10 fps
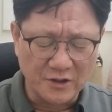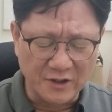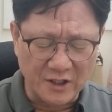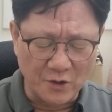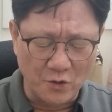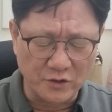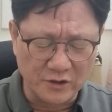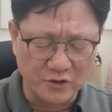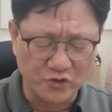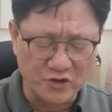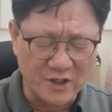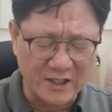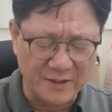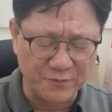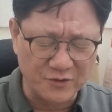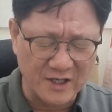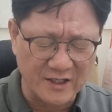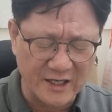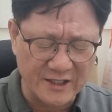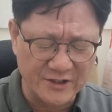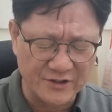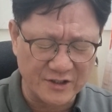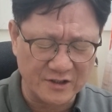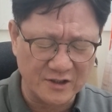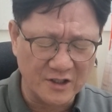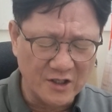내 영혼을 주님과 깊은 관계에 있는지를